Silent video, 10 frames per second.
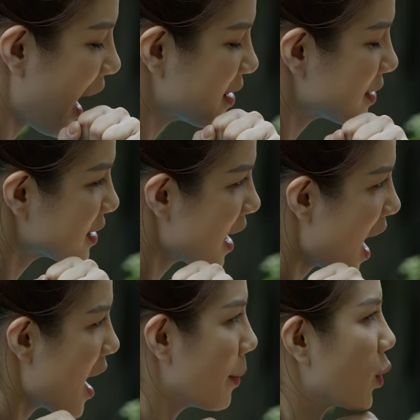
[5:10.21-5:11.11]
Anh
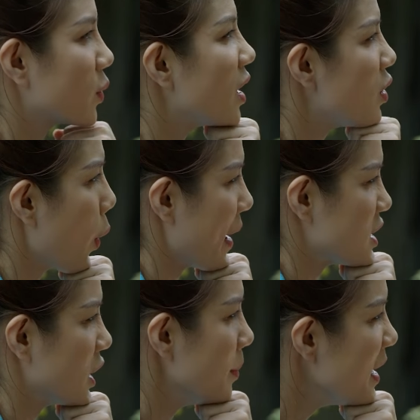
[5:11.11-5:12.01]
ta là một tên họa
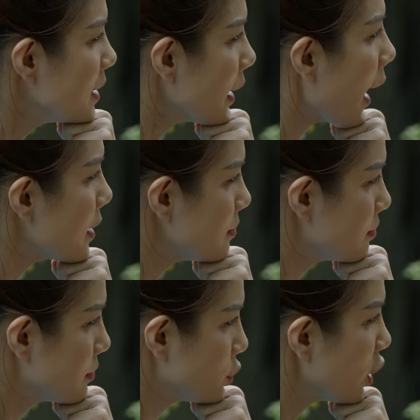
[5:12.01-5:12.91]
sĩ biến thái
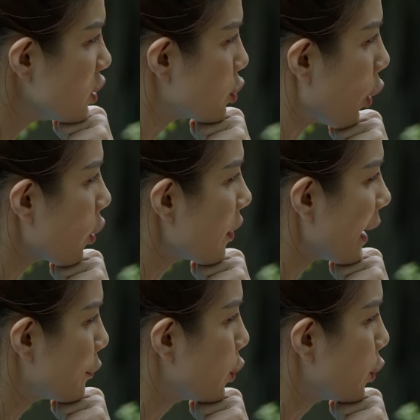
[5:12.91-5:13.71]
chuyên dụ dỗ con gái